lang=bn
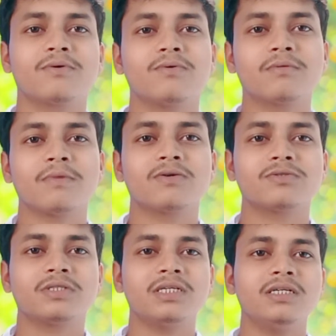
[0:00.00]
কোন
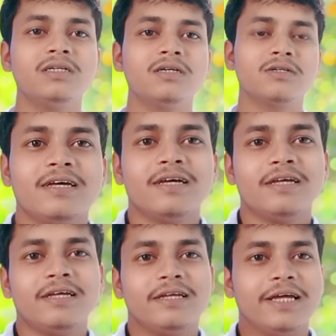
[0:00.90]
মানুষটি দূরের
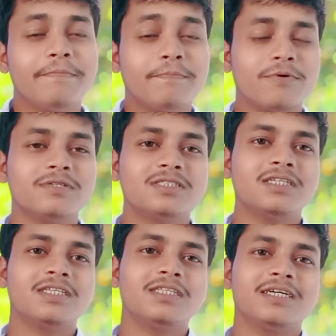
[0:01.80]
এই পরিস্থিতিতে